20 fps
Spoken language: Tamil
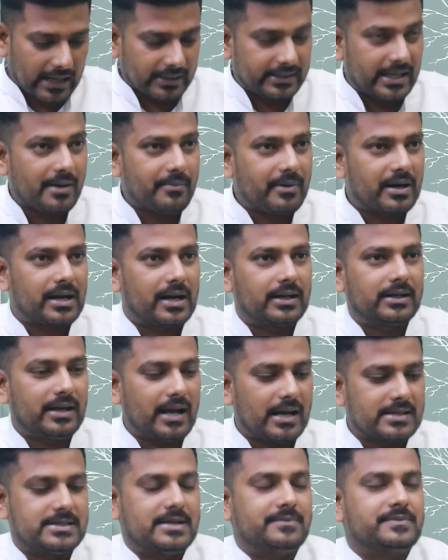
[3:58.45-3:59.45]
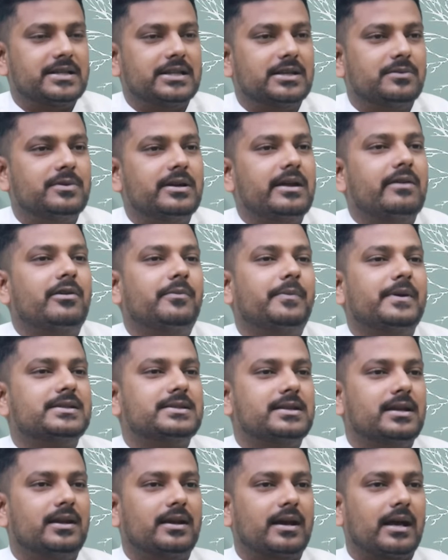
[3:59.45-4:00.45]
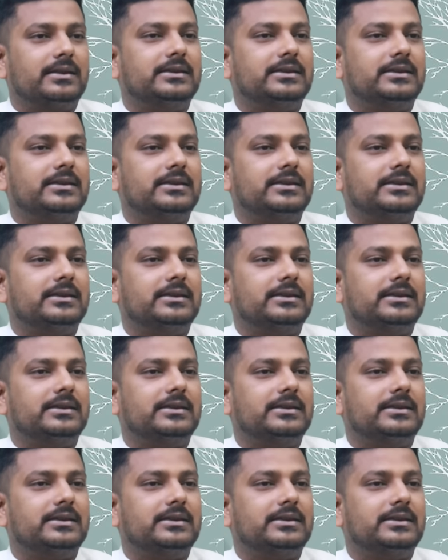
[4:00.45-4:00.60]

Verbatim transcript: அதே மாநாட்டில் அஞ்சு நிமிஷத்துக்கு முன்னாடி அவர் பேசுறாரு